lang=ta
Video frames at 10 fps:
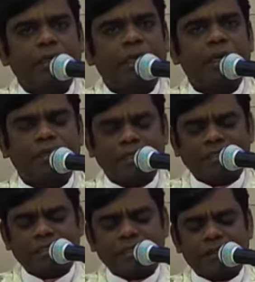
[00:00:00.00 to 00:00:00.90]
இன்றைய
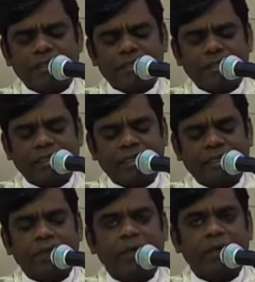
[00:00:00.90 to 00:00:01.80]
நற்செய்தி வாசகத்திலே
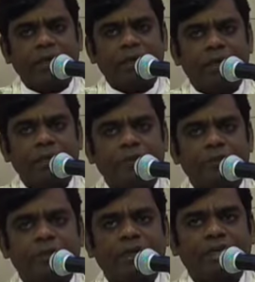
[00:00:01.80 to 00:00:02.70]
நாம் அழகாக
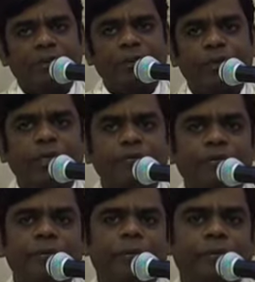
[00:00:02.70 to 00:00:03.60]
பார்த்தோம் கடவுளுடைய
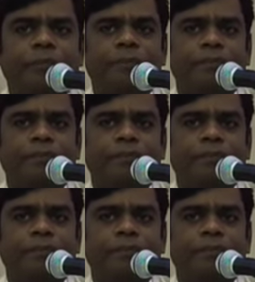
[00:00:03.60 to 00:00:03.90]
விருப்பம்